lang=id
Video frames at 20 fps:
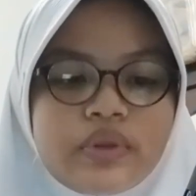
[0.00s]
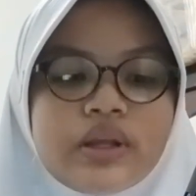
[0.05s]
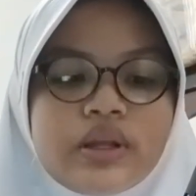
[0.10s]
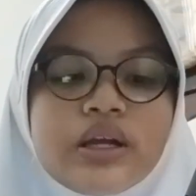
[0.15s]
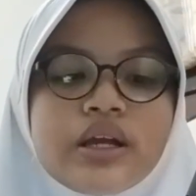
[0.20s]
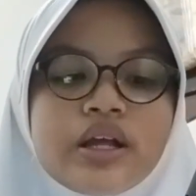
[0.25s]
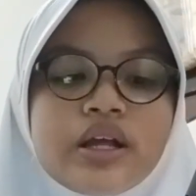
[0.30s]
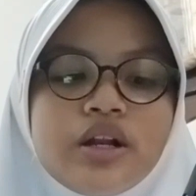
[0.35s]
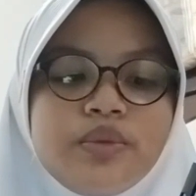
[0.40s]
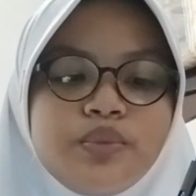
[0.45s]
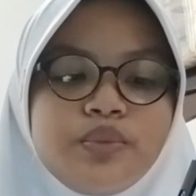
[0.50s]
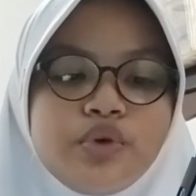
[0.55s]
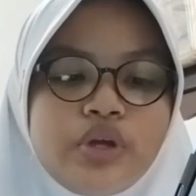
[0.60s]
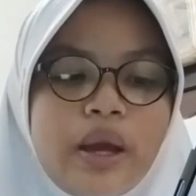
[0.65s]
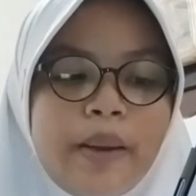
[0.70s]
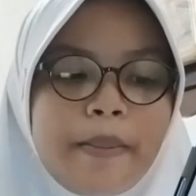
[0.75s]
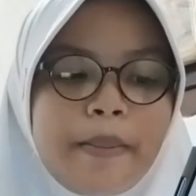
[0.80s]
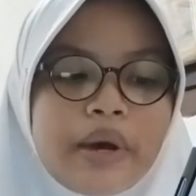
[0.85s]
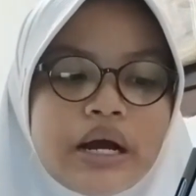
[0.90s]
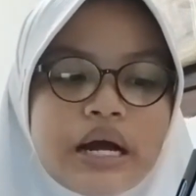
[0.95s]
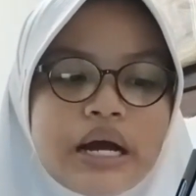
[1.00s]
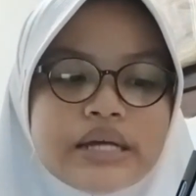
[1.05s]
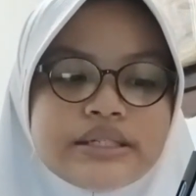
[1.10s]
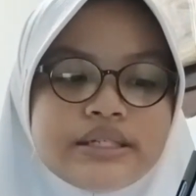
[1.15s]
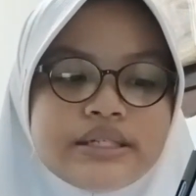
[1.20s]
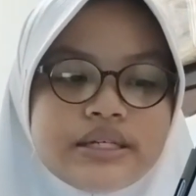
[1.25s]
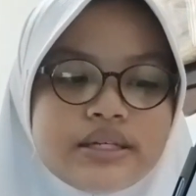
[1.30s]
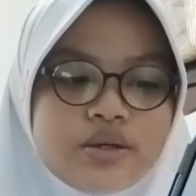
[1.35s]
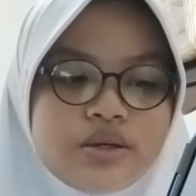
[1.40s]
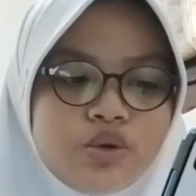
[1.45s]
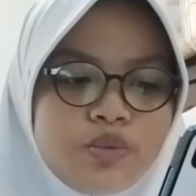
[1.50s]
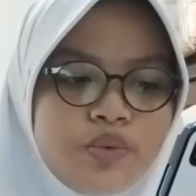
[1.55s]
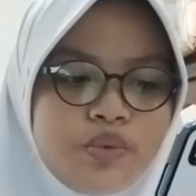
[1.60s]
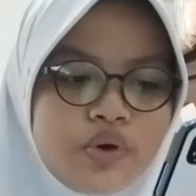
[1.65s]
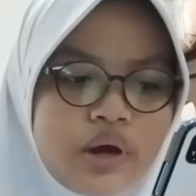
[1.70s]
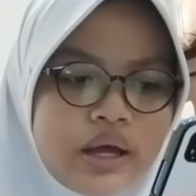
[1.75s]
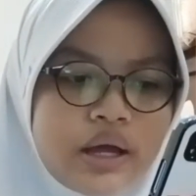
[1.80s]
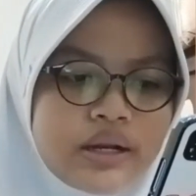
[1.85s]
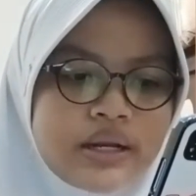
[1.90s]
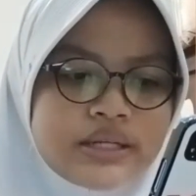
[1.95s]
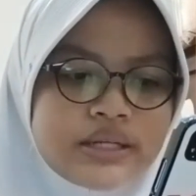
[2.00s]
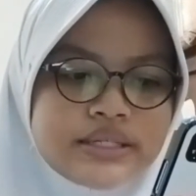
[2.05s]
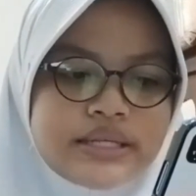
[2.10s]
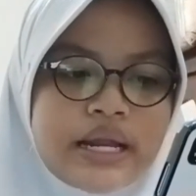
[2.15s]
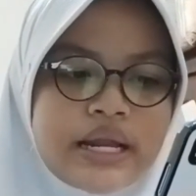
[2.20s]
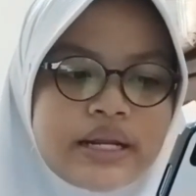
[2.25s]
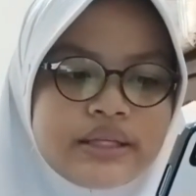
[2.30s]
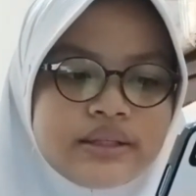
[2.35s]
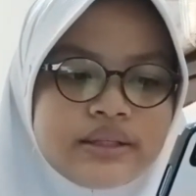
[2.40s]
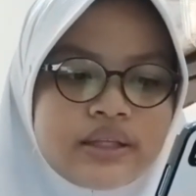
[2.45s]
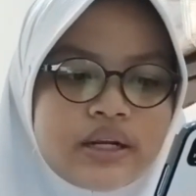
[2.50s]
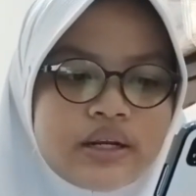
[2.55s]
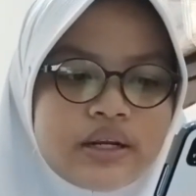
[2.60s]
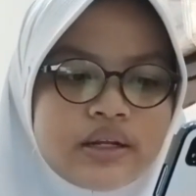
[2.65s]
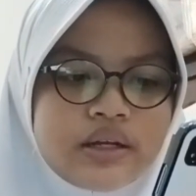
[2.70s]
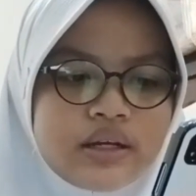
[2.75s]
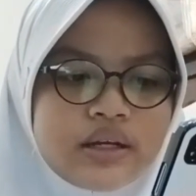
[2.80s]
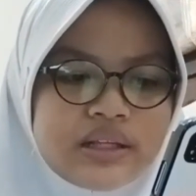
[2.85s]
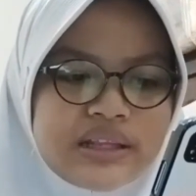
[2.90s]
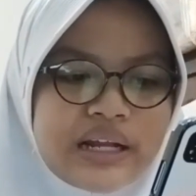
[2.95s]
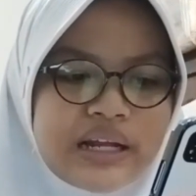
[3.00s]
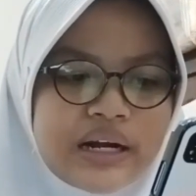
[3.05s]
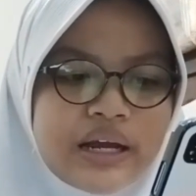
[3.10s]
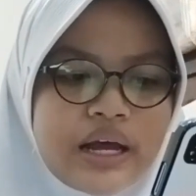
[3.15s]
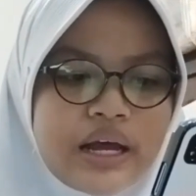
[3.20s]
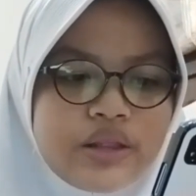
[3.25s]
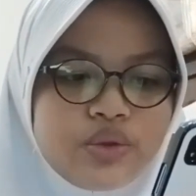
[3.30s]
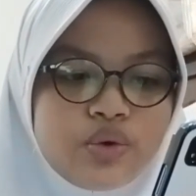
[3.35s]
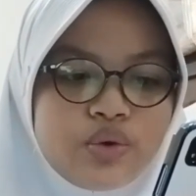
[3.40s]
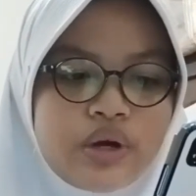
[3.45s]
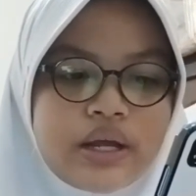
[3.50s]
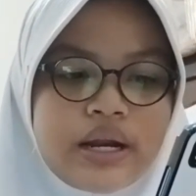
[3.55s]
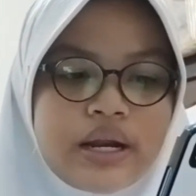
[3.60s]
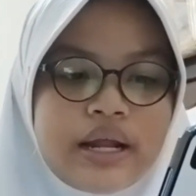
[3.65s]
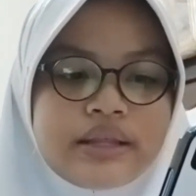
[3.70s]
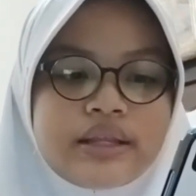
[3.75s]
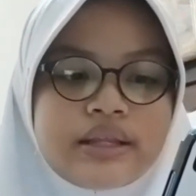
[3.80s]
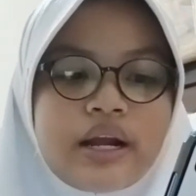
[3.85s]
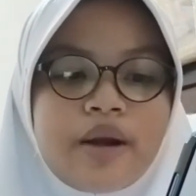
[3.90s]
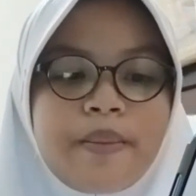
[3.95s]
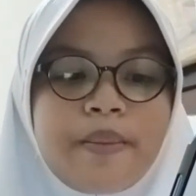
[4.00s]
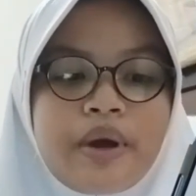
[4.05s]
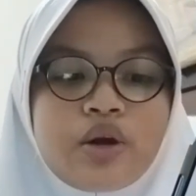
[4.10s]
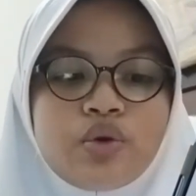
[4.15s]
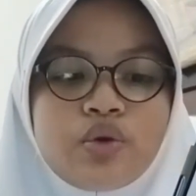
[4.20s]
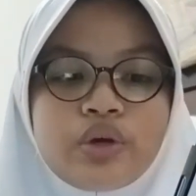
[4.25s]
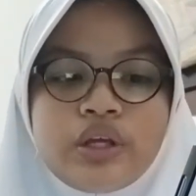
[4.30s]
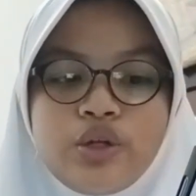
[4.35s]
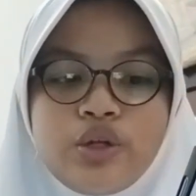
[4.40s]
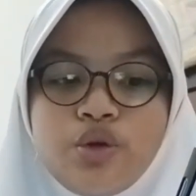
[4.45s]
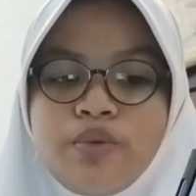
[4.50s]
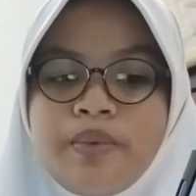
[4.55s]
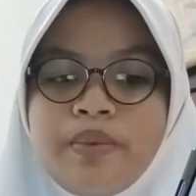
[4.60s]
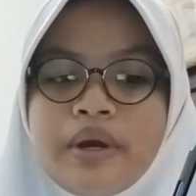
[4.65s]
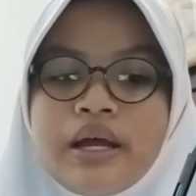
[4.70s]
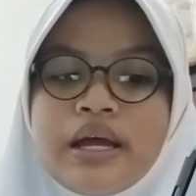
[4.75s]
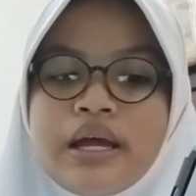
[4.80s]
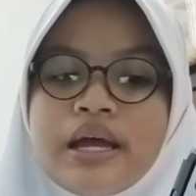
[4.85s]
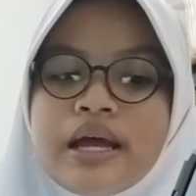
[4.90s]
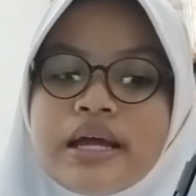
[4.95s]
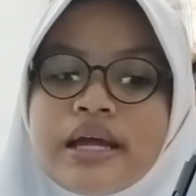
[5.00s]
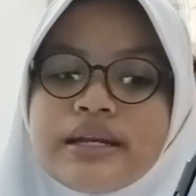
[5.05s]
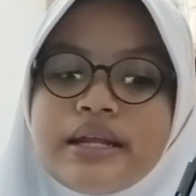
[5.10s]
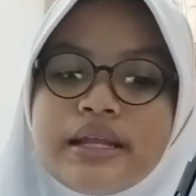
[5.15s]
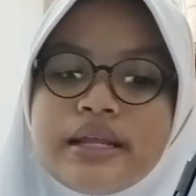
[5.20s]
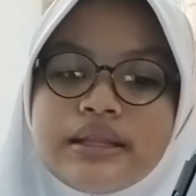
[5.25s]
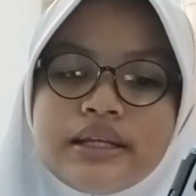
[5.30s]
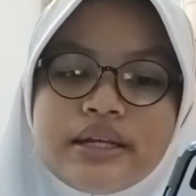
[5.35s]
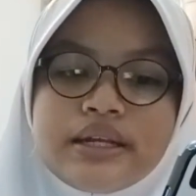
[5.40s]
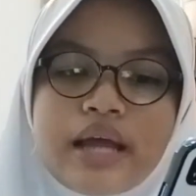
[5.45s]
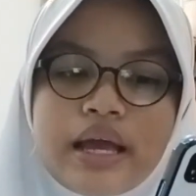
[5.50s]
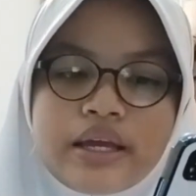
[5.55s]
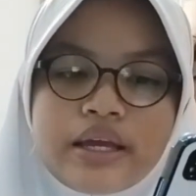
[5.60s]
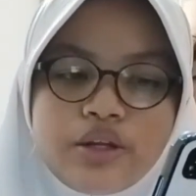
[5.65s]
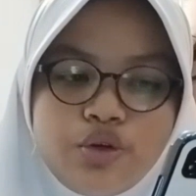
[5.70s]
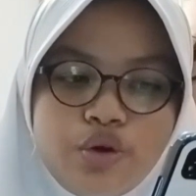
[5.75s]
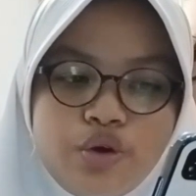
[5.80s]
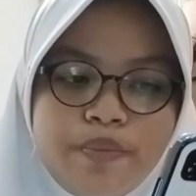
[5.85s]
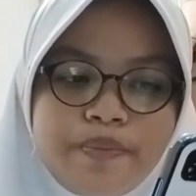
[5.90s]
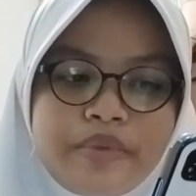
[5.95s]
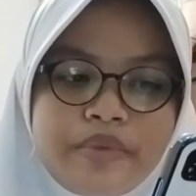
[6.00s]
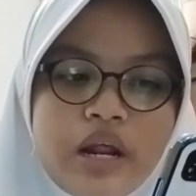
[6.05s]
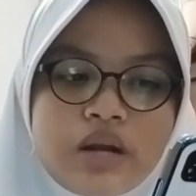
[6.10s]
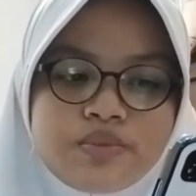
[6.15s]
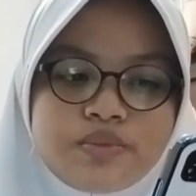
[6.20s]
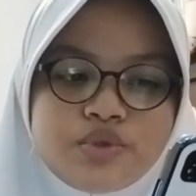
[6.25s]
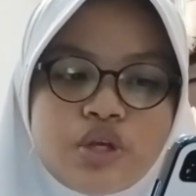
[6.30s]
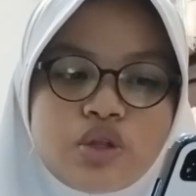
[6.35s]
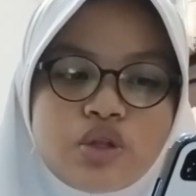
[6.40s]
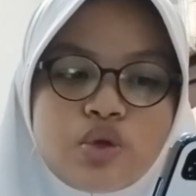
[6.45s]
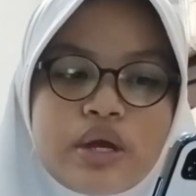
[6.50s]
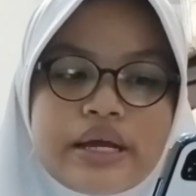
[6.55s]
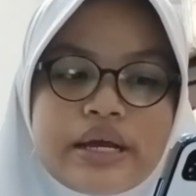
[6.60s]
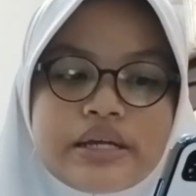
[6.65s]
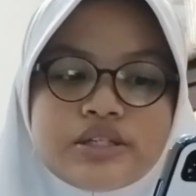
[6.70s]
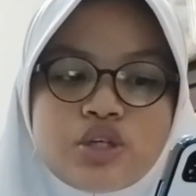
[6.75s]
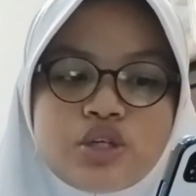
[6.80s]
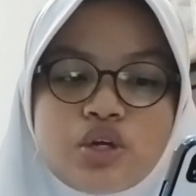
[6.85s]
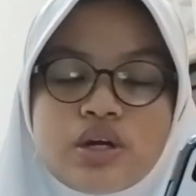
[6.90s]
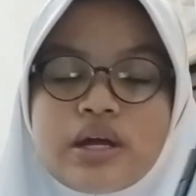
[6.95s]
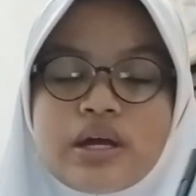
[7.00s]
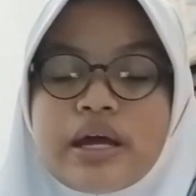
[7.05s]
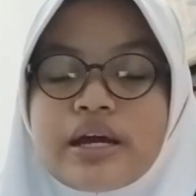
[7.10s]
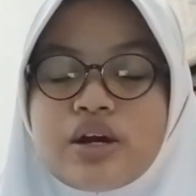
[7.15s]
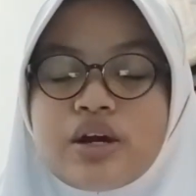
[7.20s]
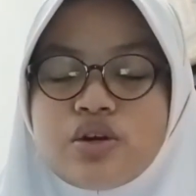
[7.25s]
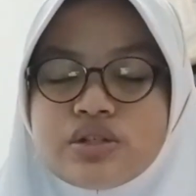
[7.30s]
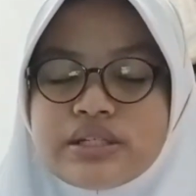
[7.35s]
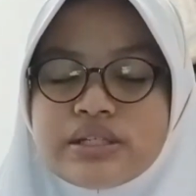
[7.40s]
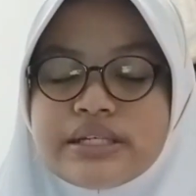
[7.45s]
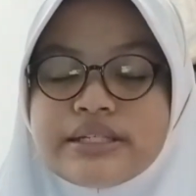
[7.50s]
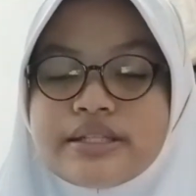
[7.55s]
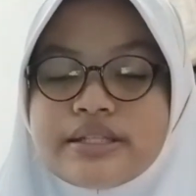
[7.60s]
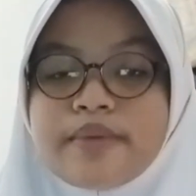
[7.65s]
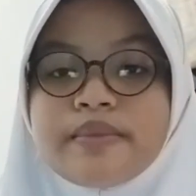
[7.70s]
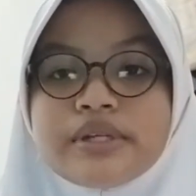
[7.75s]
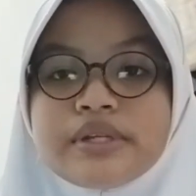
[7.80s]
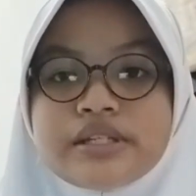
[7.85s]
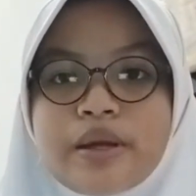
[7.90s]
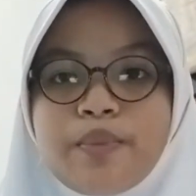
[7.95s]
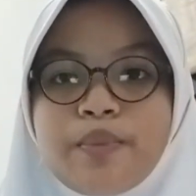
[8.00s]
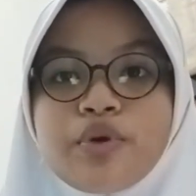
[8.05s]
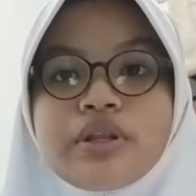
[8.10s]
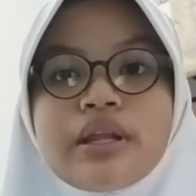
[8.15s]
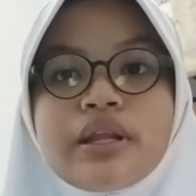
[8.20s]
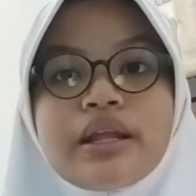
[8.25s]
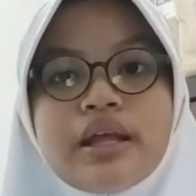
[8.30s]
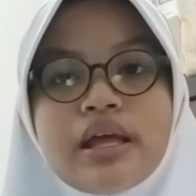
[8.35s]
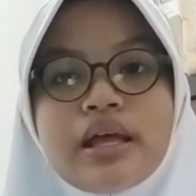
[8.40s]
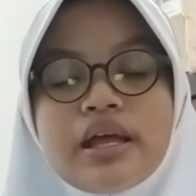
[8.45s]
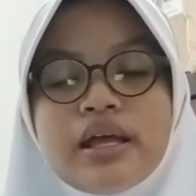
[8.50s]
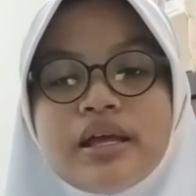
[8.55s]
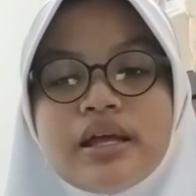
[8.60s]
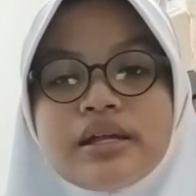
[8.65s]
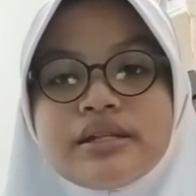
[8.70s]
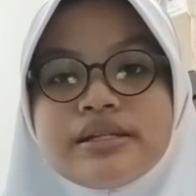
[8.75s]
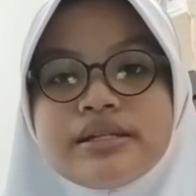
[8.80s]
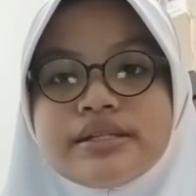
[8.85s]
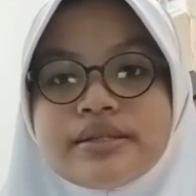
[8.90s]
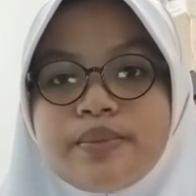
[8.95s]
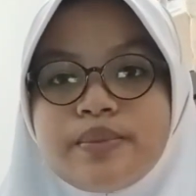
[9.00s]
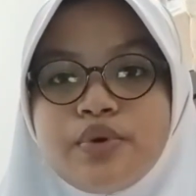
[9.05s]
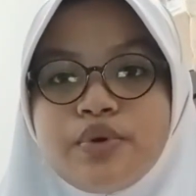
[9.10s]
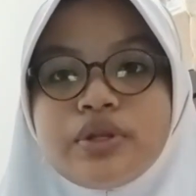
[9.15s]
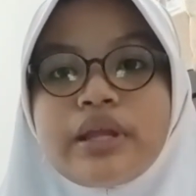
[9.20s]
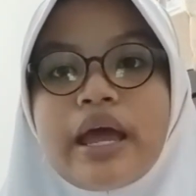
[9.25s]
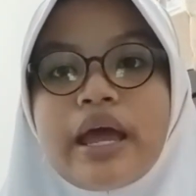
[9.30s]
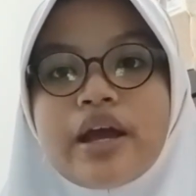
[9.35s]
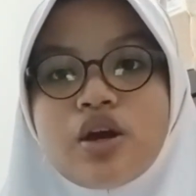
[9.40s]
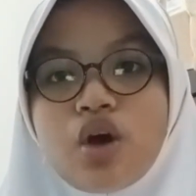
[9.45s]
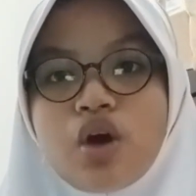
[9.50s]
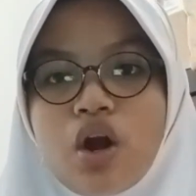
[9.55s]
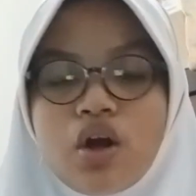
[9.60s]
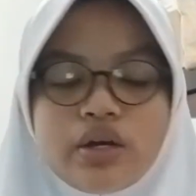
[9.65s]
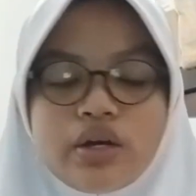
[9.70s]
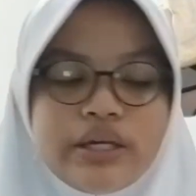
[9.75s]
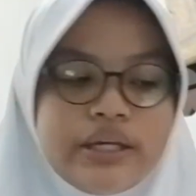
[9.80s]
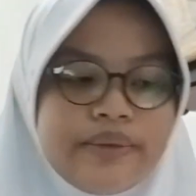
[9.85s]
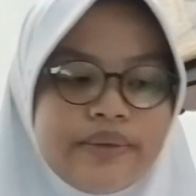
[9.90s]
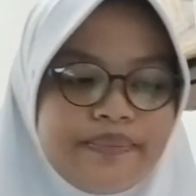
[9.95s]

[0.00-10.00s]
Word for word: Ilmu yang mengkaji hubungan saling ketergantungan antara makhluk hidup dan tidak hidup dalam suatu ekosistem disebut disebut ekologi.